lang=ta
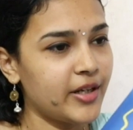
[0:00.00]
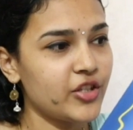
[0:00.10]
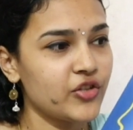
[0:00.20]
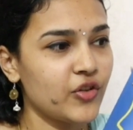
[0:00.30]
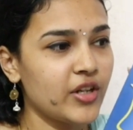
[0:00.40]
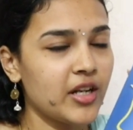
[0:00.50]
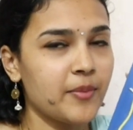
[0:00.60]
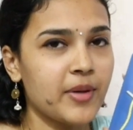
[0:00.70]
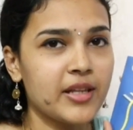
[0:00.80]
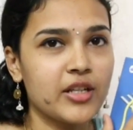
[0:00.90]
படித்தோன்னே
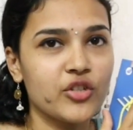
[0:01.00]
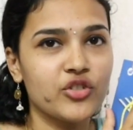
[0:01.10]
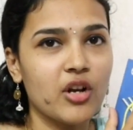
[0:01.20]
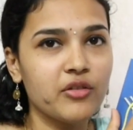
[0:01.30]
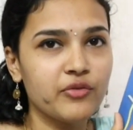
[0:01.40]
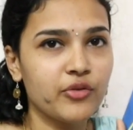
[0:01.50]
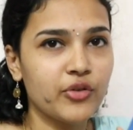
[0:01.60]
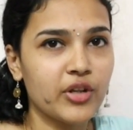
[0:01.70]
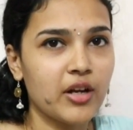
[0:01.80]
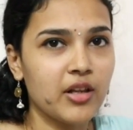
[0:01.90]
நம்ம இந்த ஜங்க்
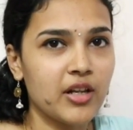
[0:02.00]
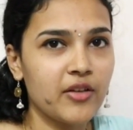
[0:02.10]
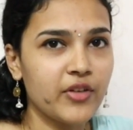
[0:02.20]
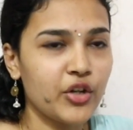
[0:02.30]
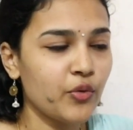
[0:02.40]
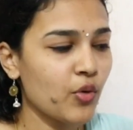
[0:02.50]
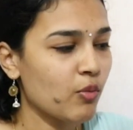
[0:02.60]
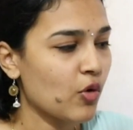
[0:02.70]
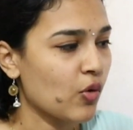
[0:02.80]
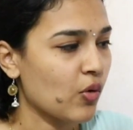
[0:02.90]
ஃபுட் அதெல்லாம்
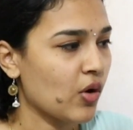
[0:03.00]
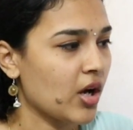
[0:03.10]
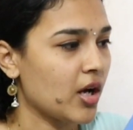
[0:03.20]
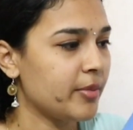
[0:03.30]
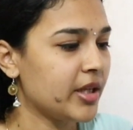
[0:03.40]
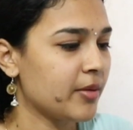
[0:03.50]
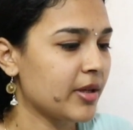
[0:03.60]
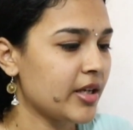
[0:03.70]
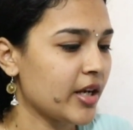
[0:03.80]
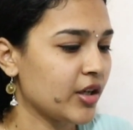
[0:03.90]
விட்டுருவோமோ அப்படிங்கிற
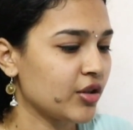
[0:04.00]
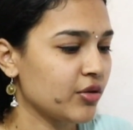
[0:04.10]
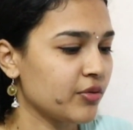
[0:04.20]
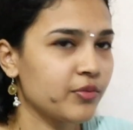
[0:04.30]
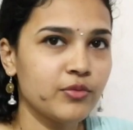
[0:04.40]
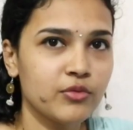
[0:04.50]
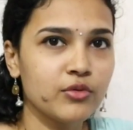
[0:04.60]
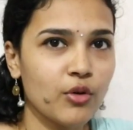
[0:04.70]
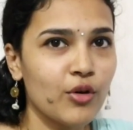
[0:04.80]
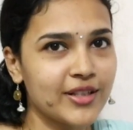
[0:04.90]
மாதிரி எனக்கு
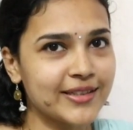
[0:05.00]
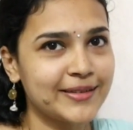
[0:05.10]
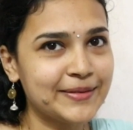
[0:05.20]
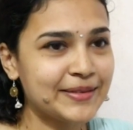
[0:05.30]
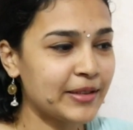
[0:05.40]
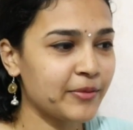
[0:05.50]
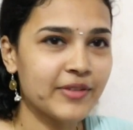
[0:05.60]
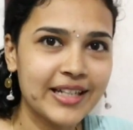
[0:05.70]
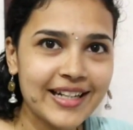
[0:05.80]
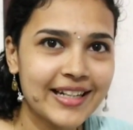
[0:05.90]
தோணுது
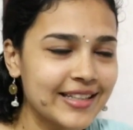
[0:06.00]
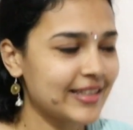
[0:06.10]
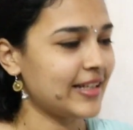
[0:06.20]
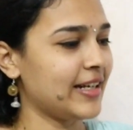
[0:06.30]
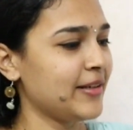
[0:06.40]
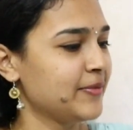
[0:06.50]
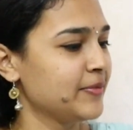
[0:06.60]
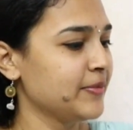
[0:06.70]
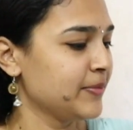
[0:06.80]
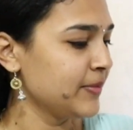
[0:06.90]
விட்டால் நல்லது தானே
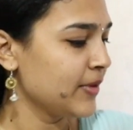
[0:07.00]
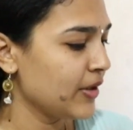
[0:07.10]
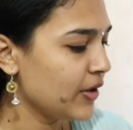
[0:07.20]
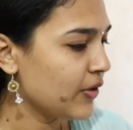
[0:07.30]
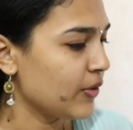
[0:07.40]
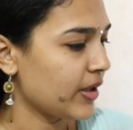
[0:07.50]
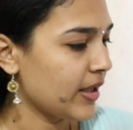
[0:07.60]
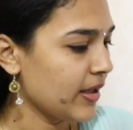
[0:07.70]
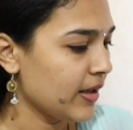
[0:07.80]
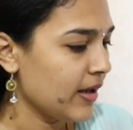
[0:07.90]

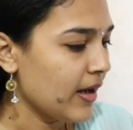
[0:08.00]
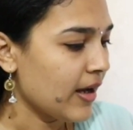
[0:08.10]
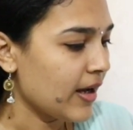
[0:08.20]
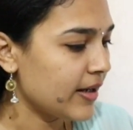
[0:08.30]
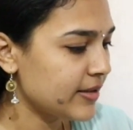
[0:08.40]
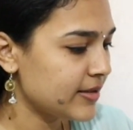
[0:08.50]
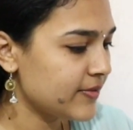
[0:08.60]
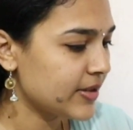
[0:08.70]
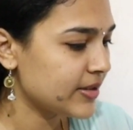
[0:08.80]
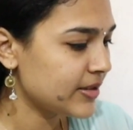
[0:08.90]
ஓகே
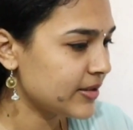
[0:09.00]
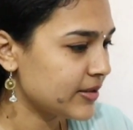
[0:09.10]
அடுத்தது வந்து